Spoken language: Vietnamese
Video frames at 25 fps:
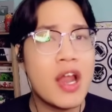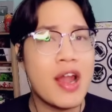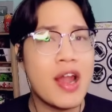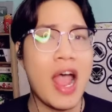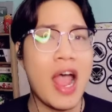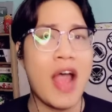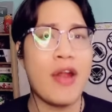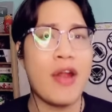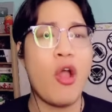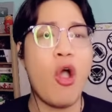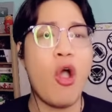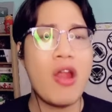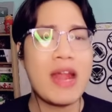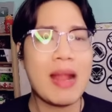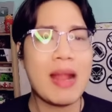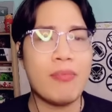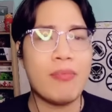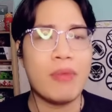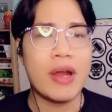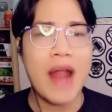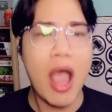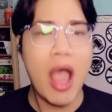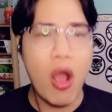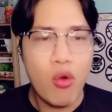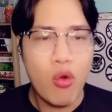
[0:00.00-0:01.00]
là nó
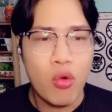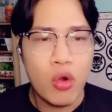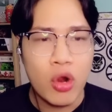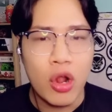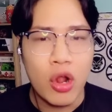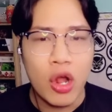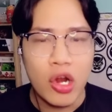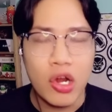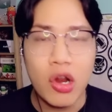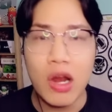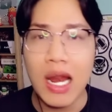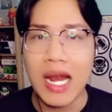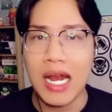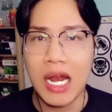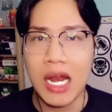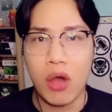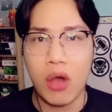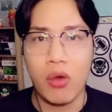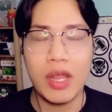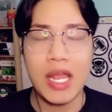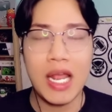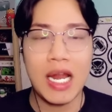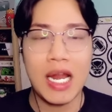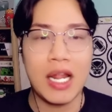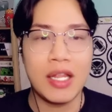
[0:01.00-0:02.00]
nằm ở đâu nó là
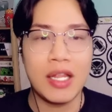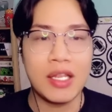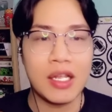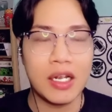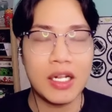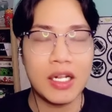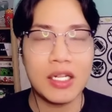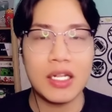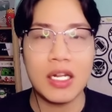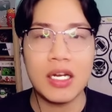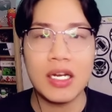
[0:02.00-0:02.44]
lỗi hay là những cái